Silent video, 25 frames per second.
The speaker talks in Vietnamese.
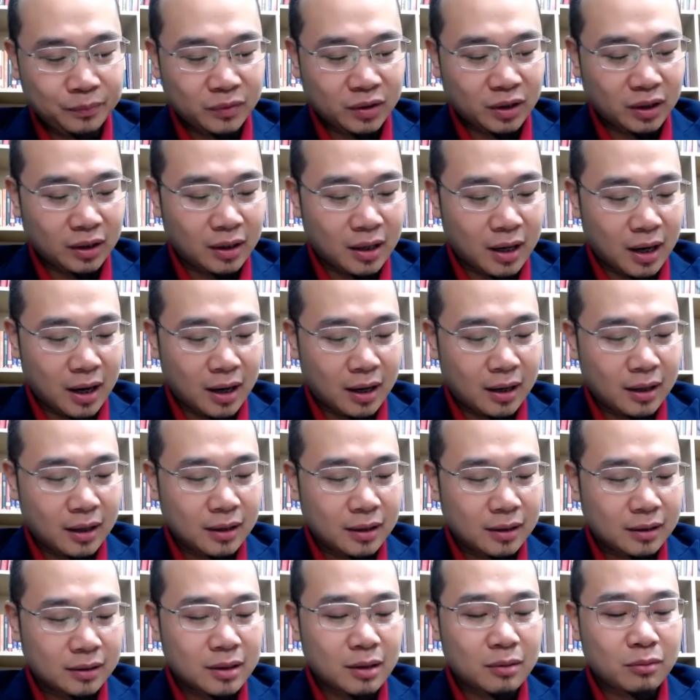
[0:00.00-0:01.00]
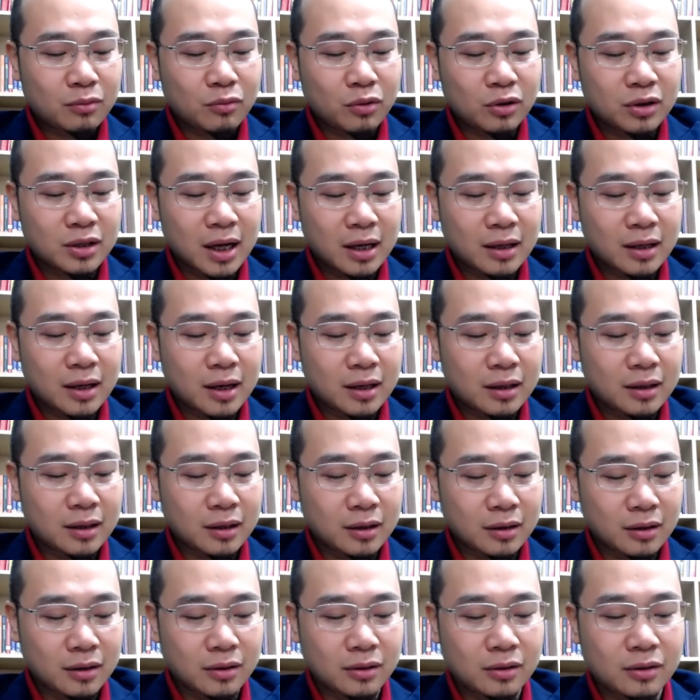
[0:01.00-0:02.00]
Thì à, trong cuốn sách đấy
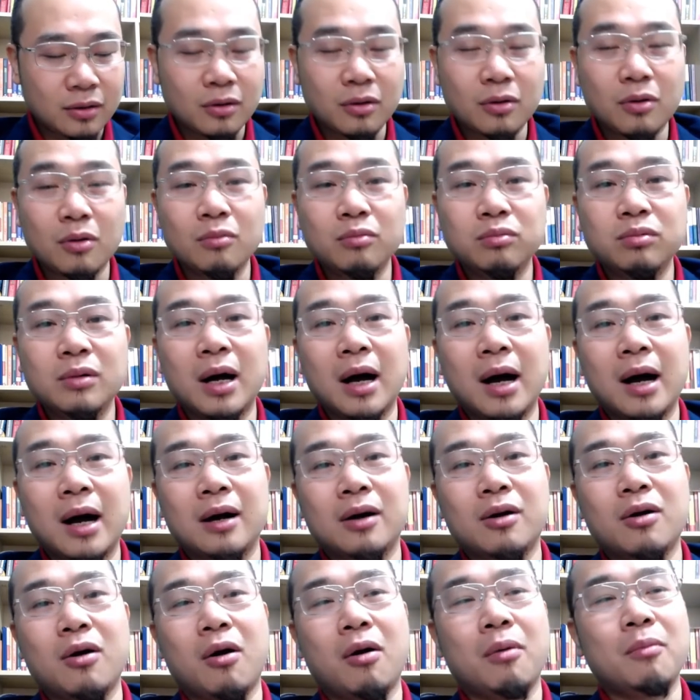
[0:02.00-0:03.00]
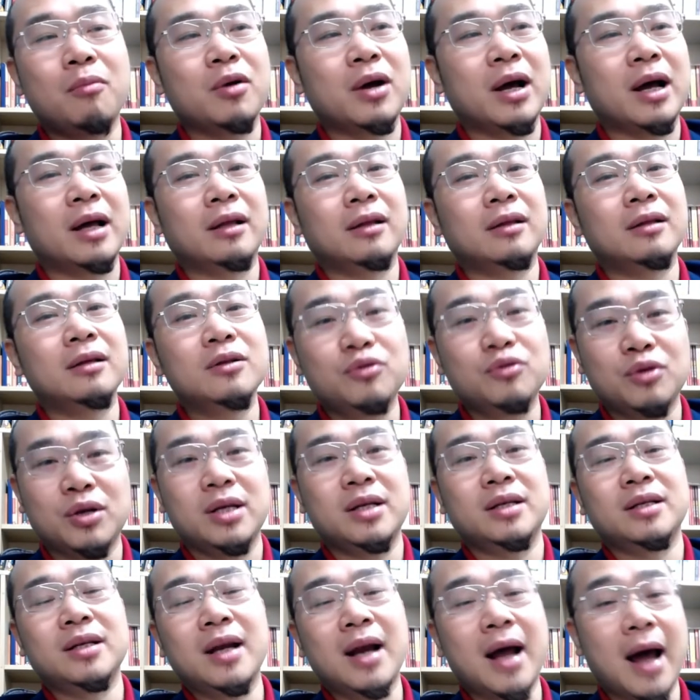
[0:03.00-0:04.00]
thì nó cũng à, có một cái tư
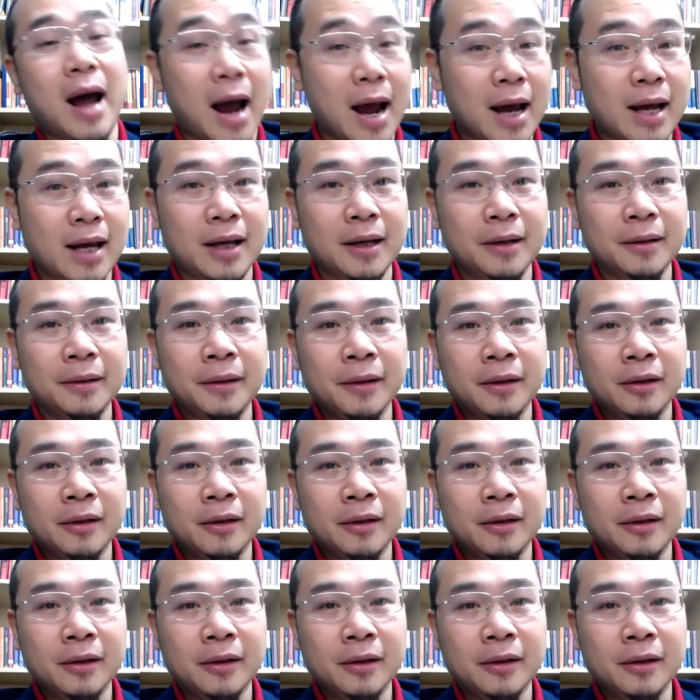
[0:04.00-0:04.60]
duy rất là hay.